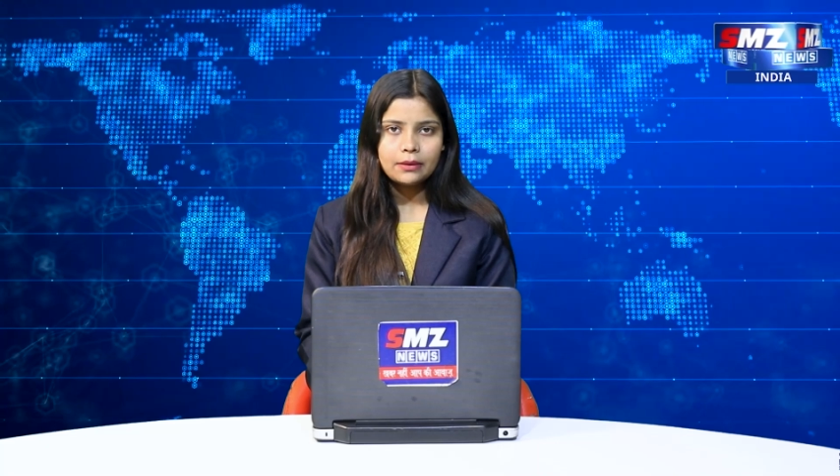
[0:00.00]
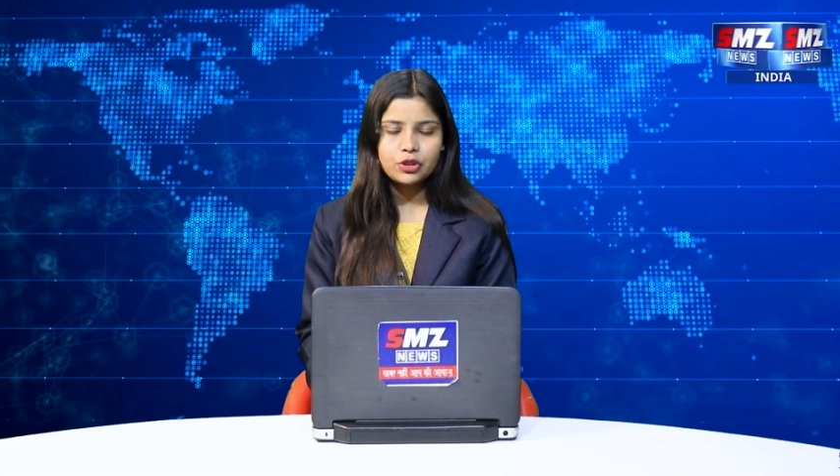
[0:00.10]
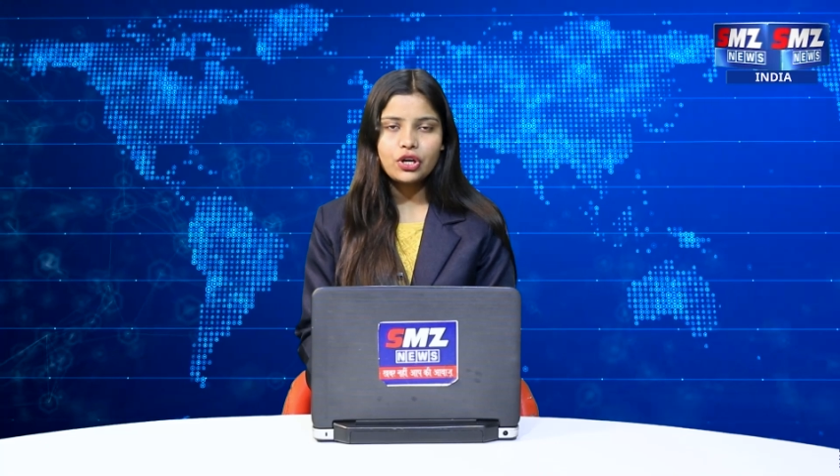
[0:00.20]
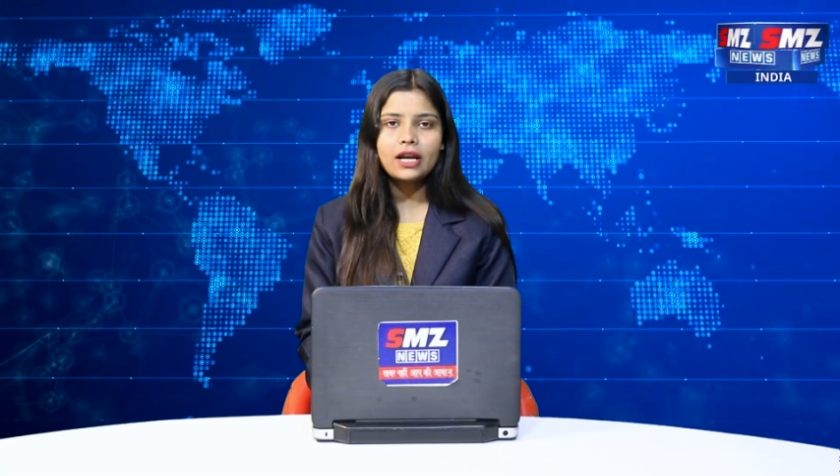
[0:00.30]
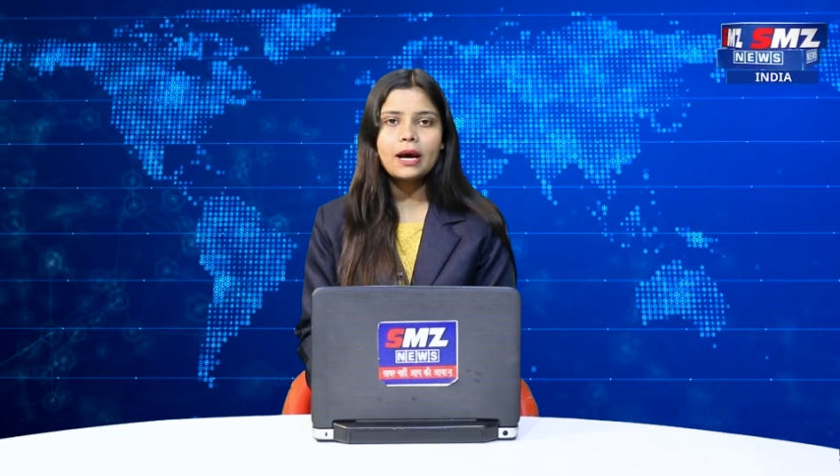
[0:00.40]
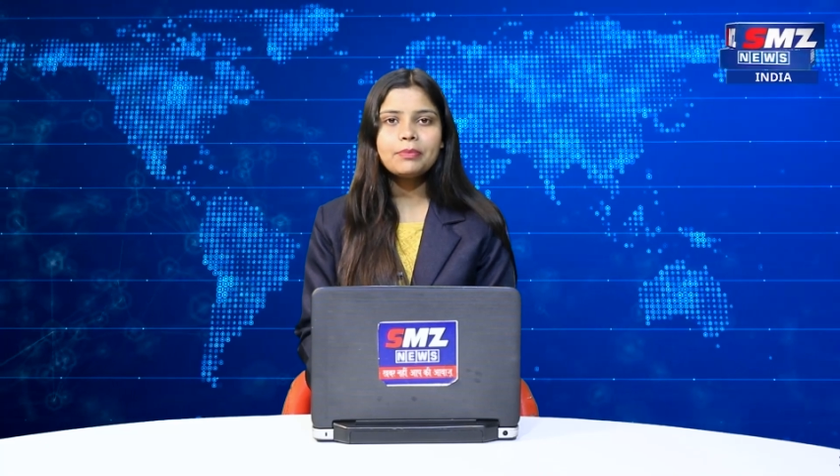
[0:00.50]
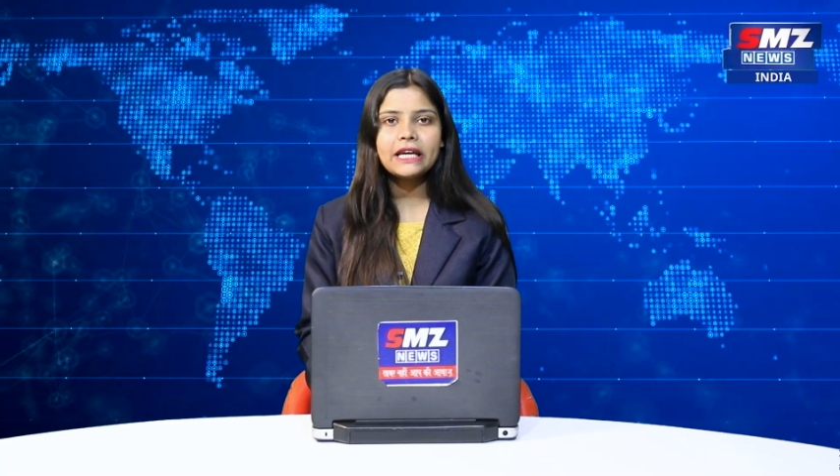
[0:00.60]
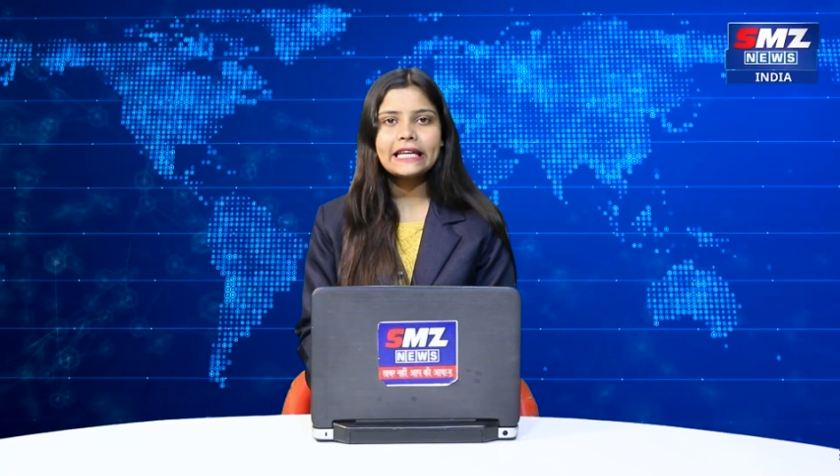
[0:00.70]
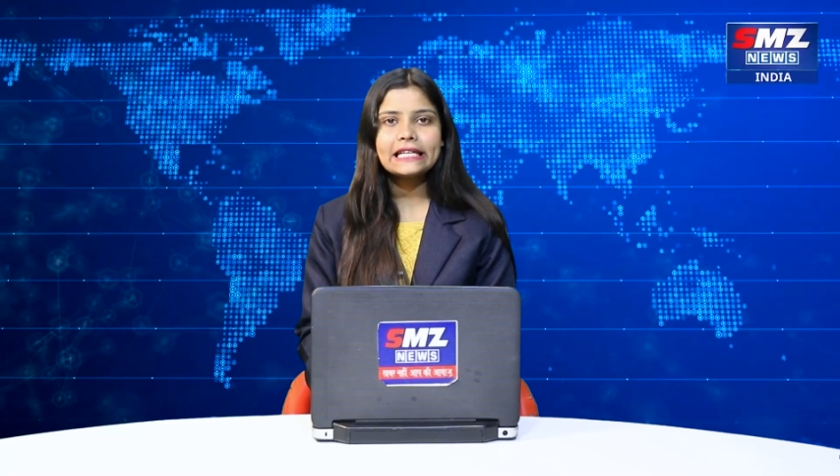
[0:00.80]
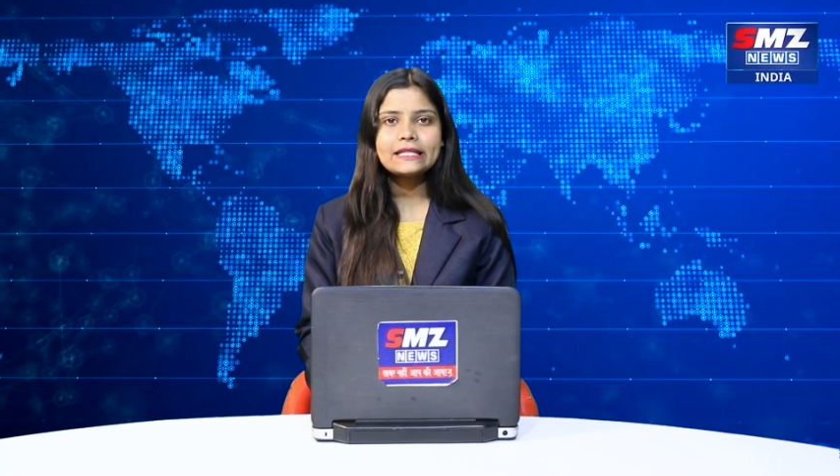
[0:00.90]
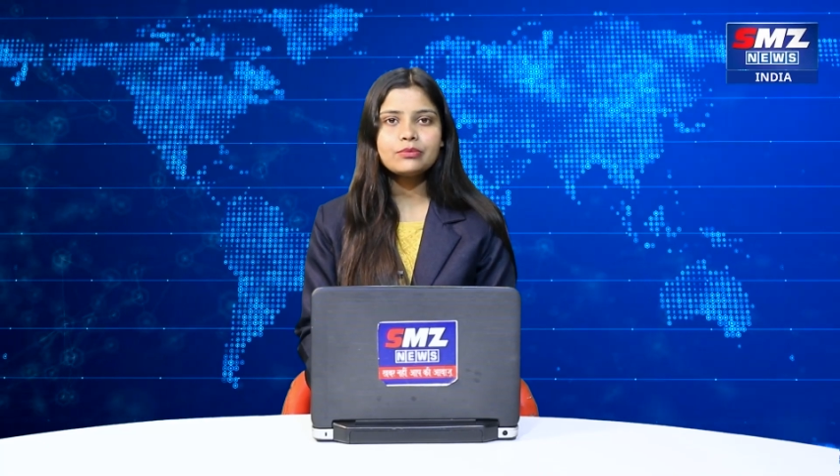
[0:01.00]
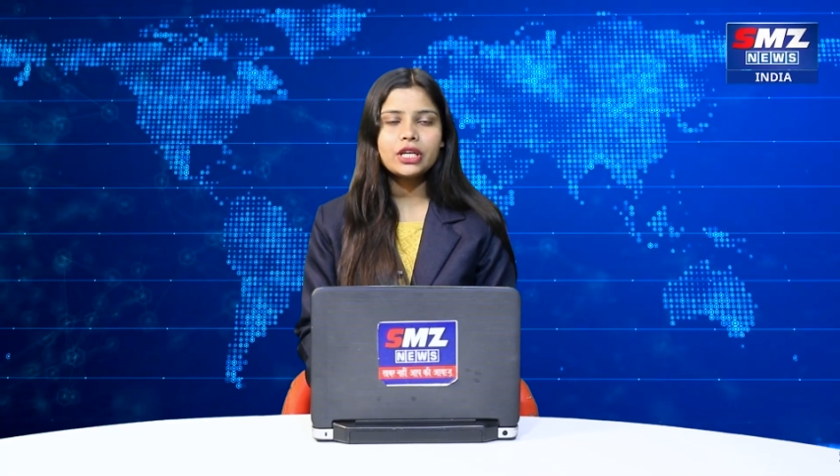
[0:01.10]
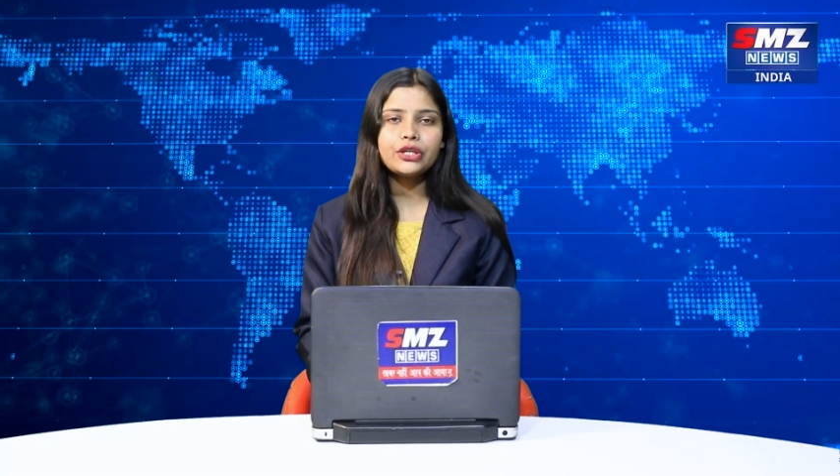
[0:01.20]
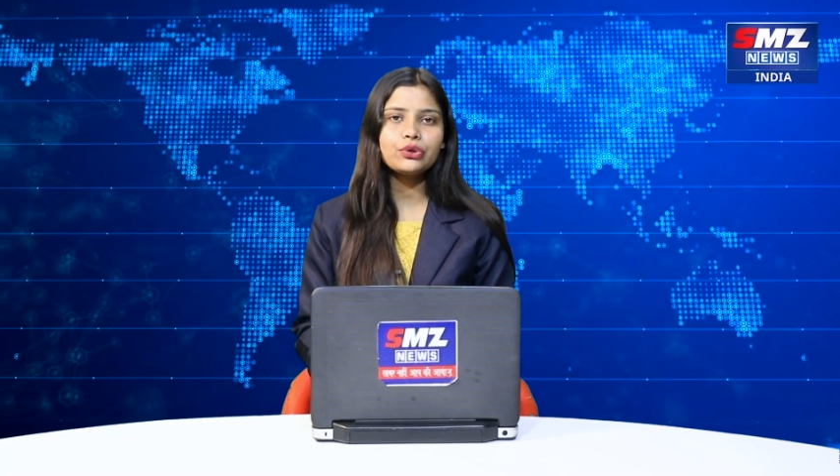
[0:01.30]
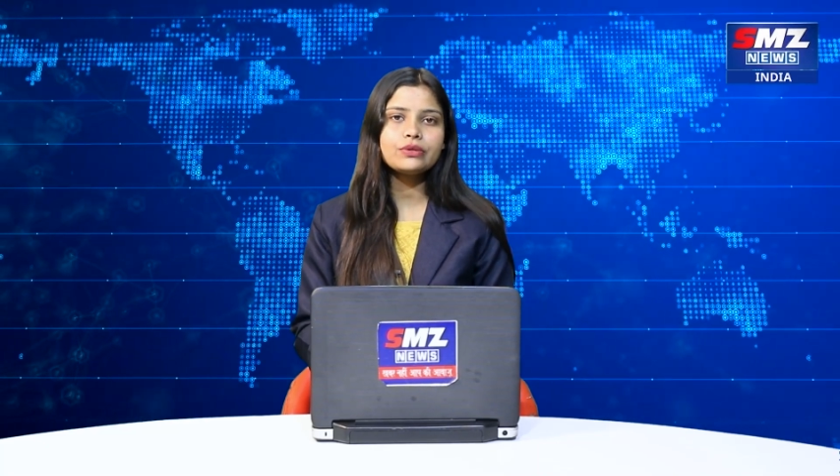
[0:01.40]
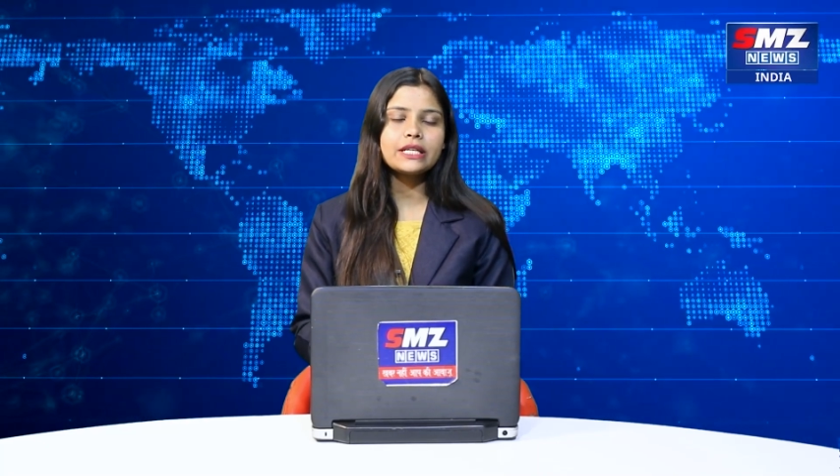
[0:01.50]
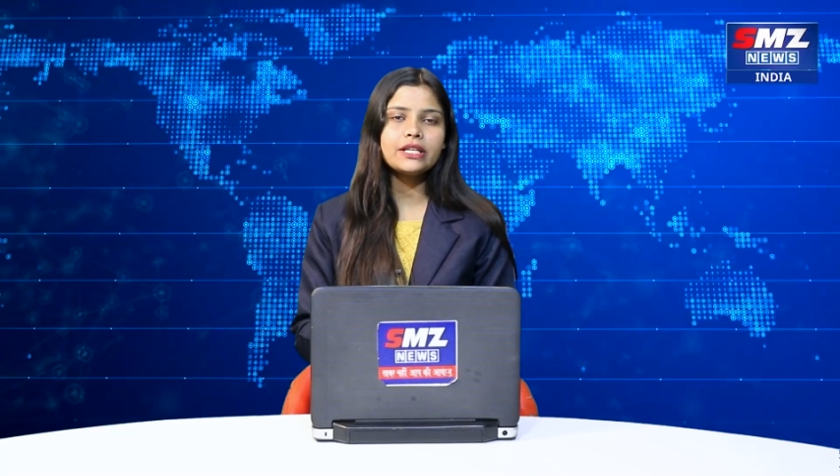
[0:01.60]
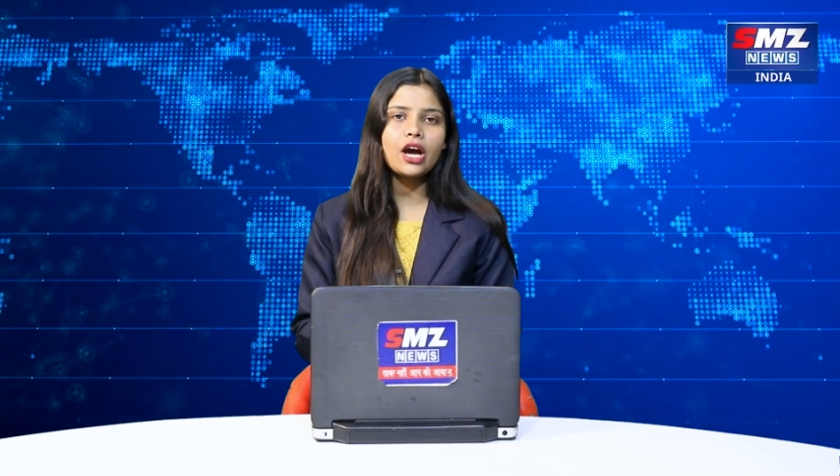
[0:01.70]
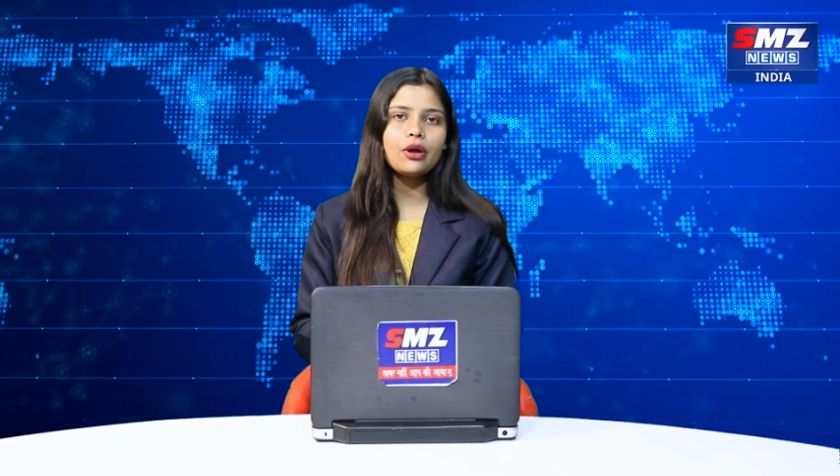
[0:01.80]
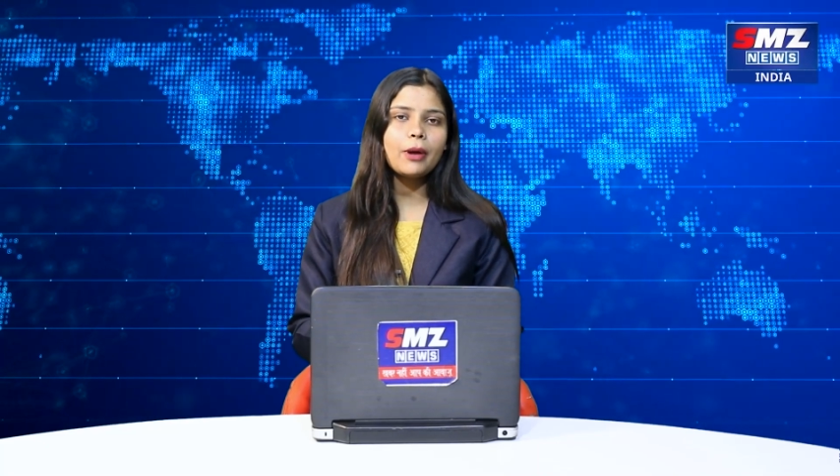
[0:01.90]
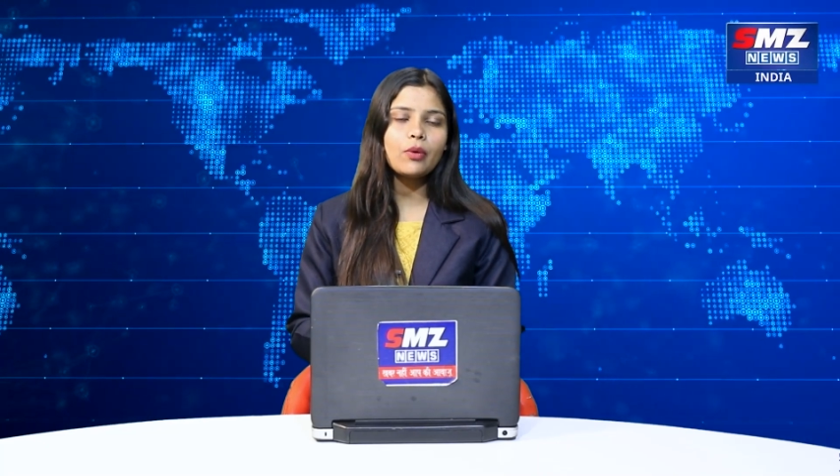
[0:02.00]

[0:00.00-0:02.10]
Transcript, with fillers: नमस्कार आप देख रहे हैं सिमसेट न्यूज इंडिया